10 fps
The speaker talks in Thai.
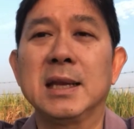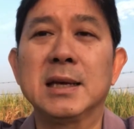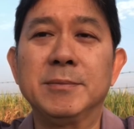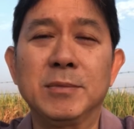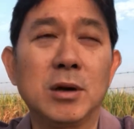นะ
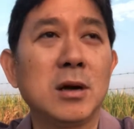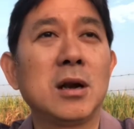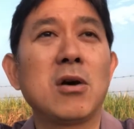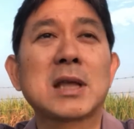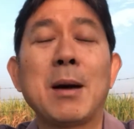
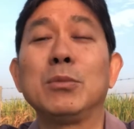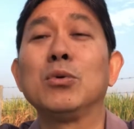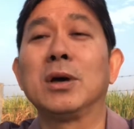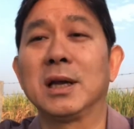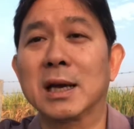ลองทำดู
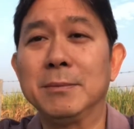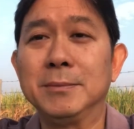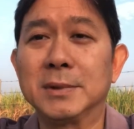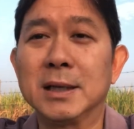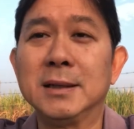ก่อนนะครับ
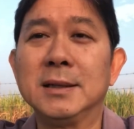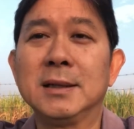นะ